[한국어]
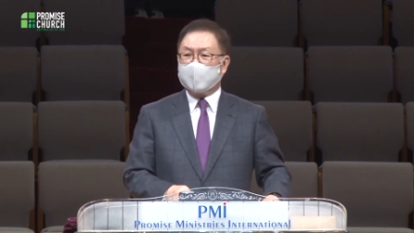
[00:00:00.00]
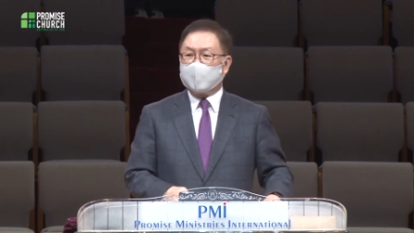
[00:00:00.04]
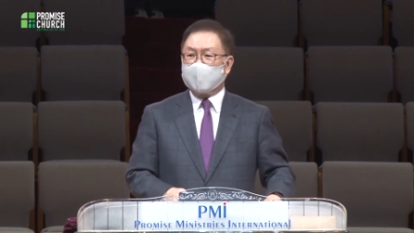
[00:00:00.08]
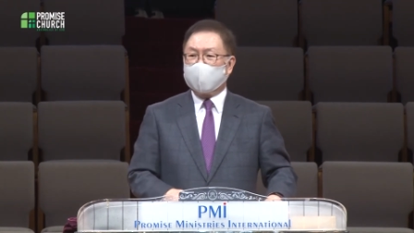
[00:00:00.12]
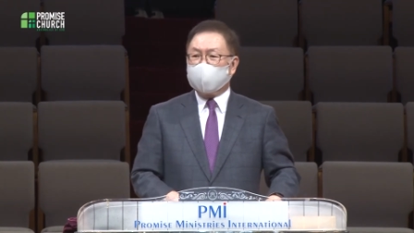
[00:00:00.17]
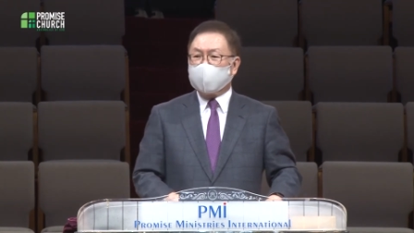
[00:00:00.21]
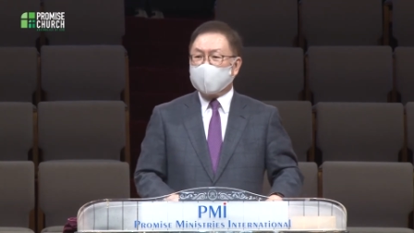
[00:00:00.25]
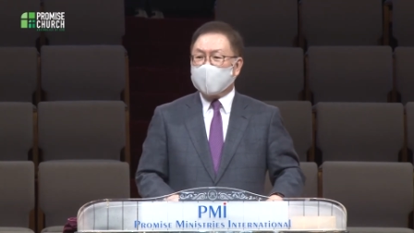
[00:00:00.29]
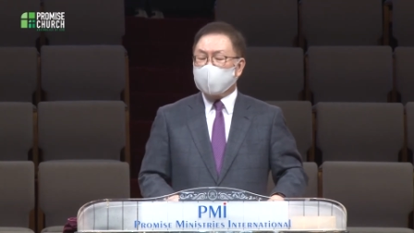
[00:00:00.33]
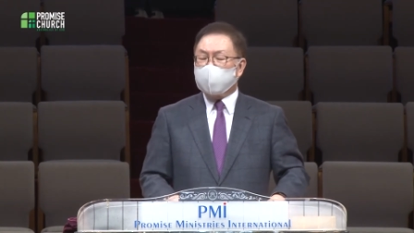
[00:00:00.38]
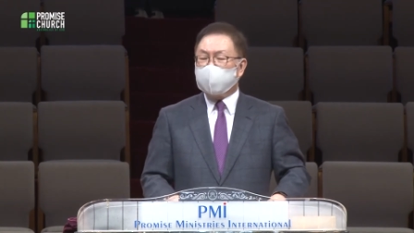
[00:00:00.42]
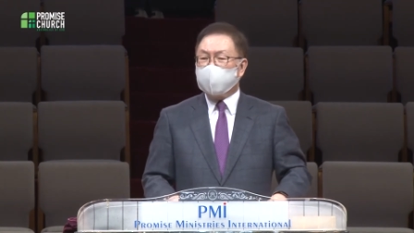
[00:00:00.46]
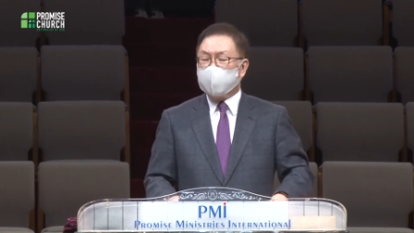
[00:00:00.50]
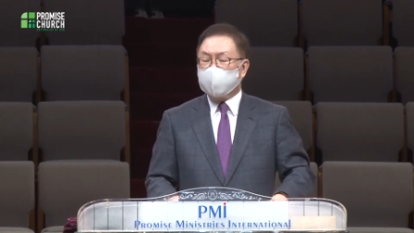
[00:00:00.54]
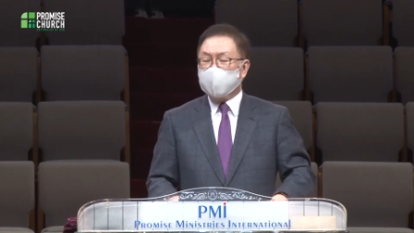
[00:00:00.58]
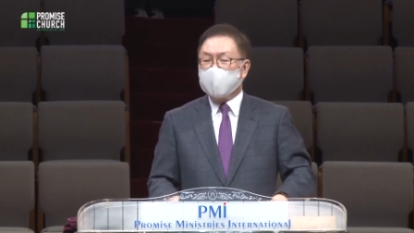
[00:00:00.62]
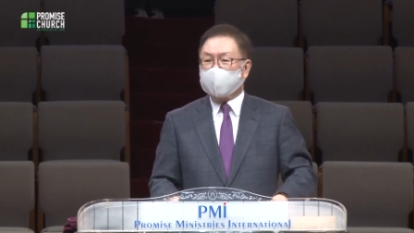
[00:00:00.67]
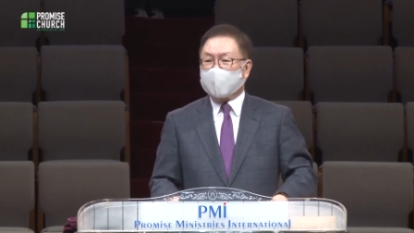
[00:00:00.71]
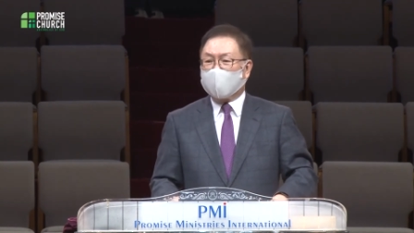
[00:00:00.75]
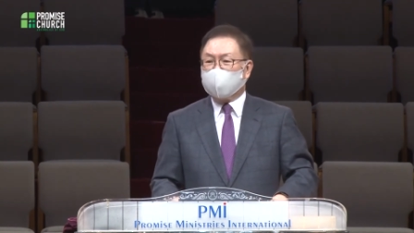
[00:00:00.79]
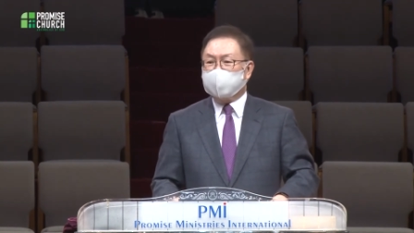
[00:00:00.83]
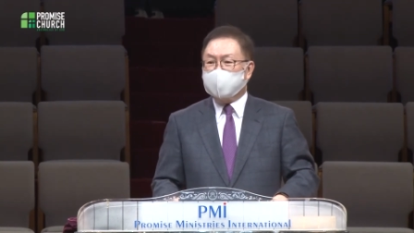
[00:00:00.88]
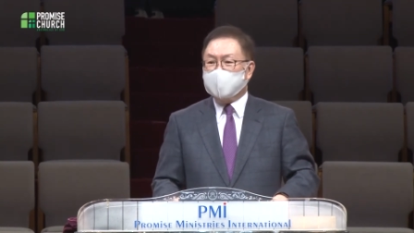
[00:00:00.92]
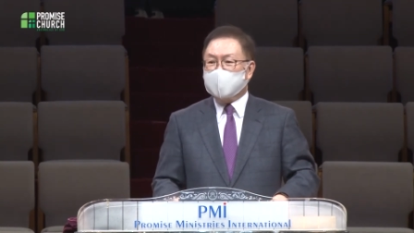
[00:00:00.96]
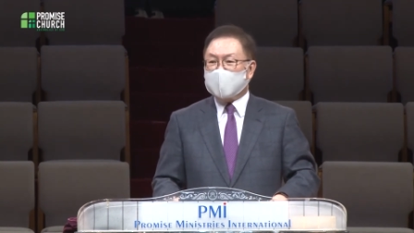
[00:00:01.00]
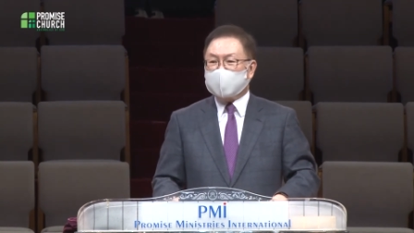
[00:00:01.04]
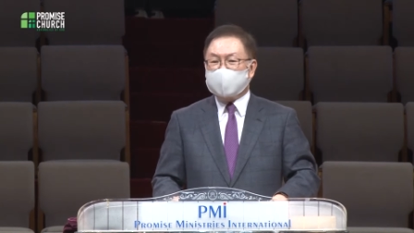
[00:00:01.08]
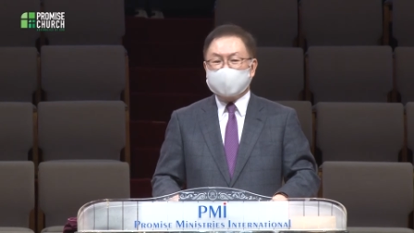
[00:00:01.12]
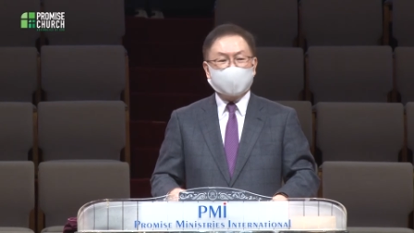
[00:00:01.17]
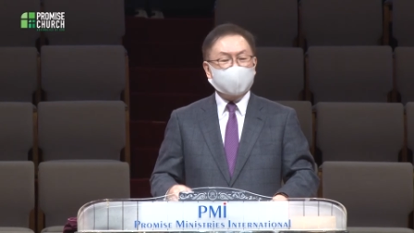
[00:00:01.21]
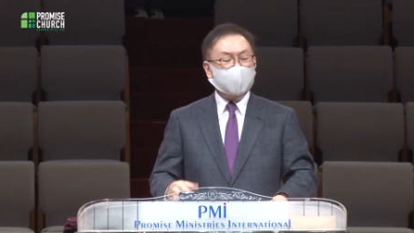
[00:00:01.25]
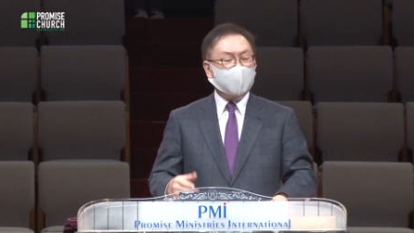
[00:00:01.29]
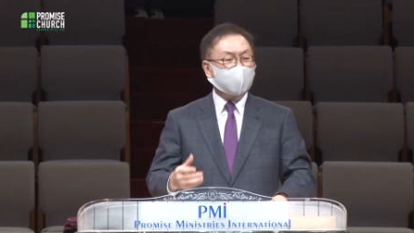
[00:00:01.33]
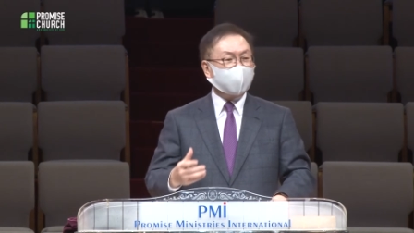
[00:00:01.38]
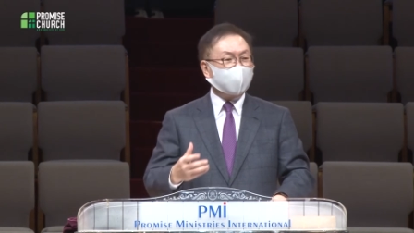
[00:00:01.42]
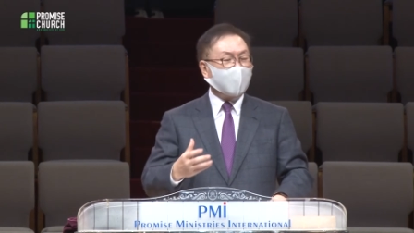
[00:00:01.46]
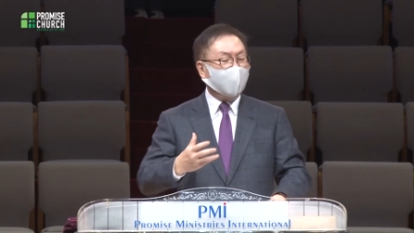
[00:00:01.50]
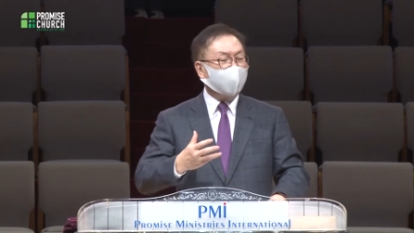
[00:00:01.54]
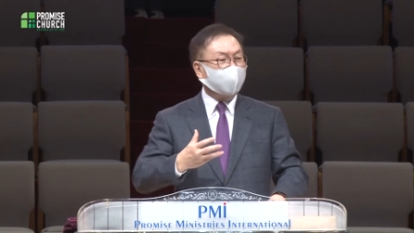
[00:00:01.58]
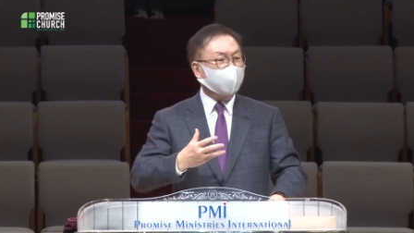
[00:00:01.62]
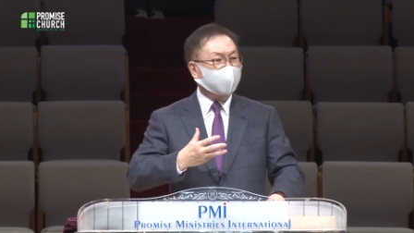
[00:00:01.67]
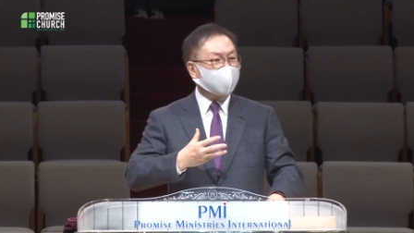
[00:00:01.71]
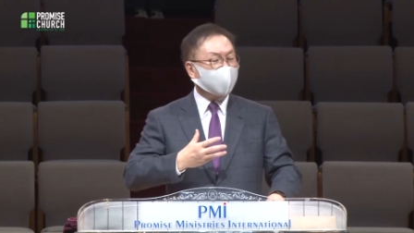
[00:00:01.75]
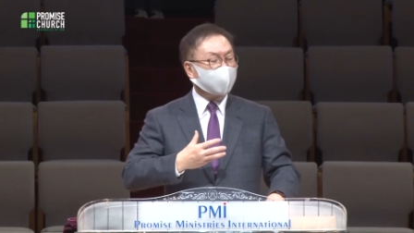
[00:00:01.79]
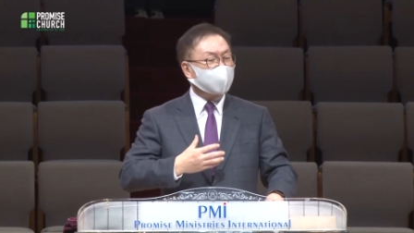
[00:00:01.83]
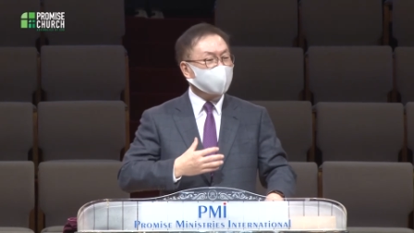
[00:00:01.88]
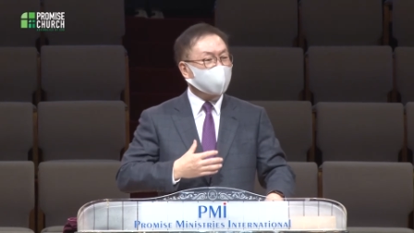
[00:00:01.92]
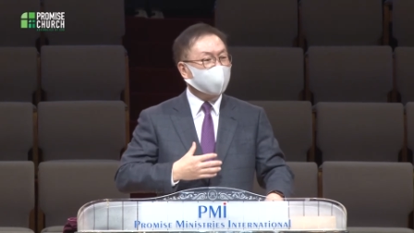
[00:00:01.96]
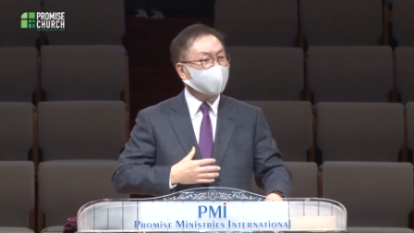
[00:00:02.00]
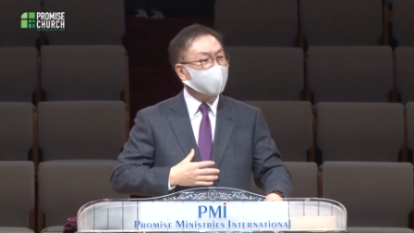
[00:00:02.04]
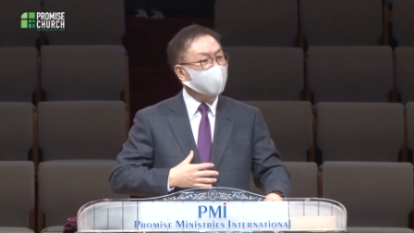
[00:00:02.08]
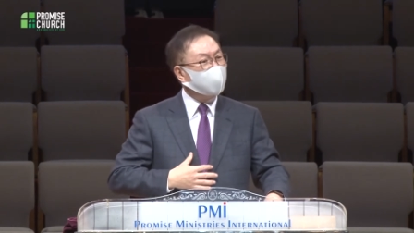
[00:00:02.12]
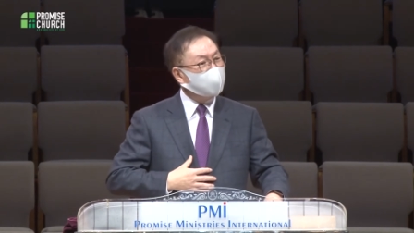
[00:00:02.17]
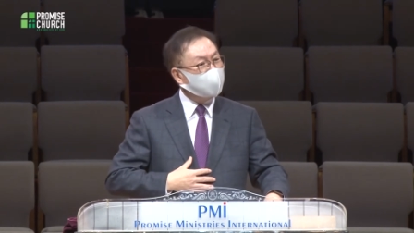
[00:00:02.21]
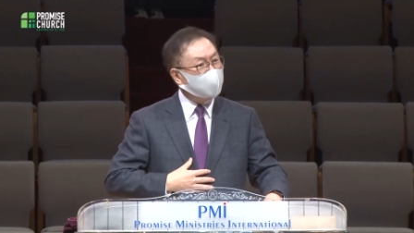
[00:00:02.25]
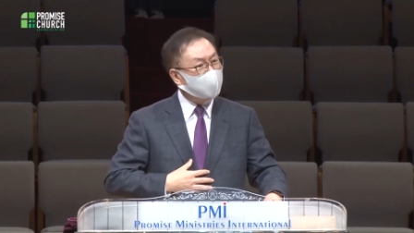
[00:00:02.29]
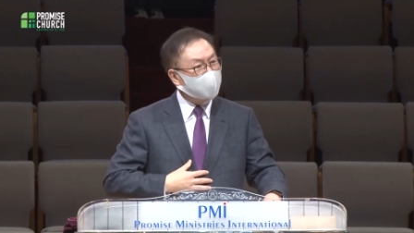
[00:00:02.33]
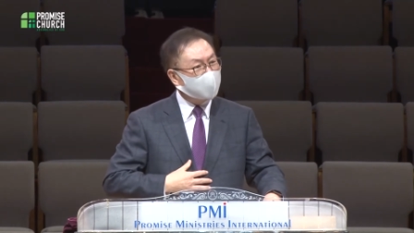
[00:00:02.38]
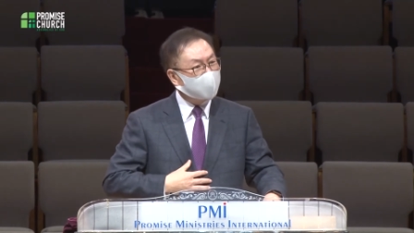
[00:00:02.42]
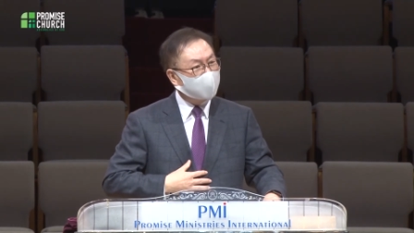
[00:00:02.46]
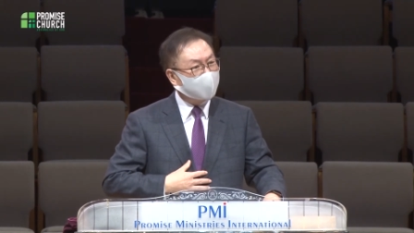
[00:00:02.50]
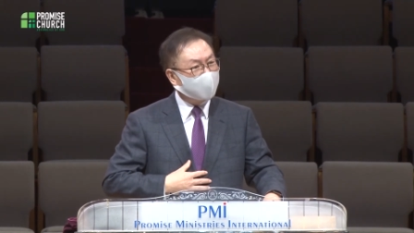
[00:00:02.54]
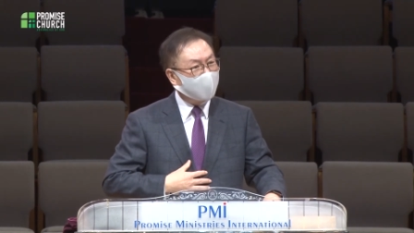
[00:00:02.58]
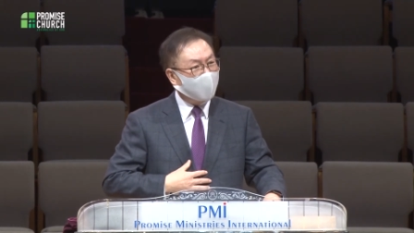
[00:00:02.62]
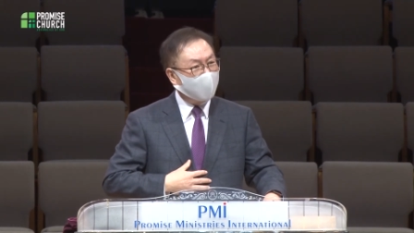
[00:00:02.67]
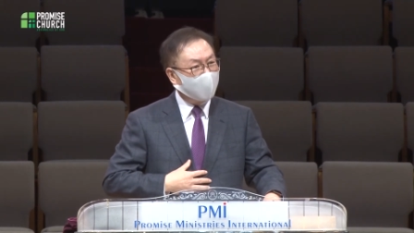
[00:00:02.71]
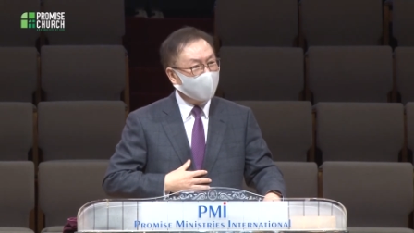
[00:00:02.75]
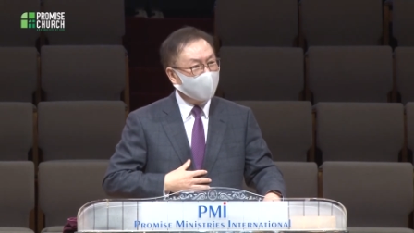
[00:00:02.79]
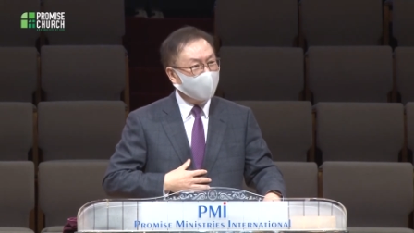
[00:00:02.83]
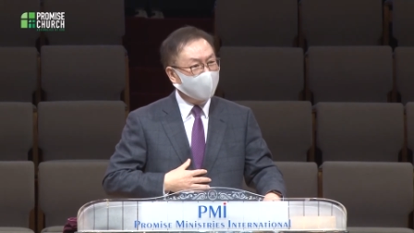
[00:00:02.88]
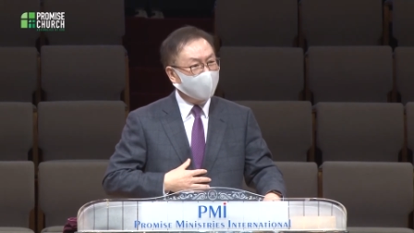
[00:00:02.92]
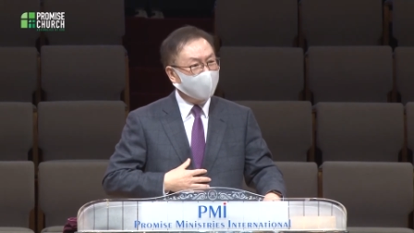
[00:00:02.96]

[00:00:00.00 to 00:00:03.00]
하나님이 왜 갑자기 이렇게 나한테 잘해 주실까?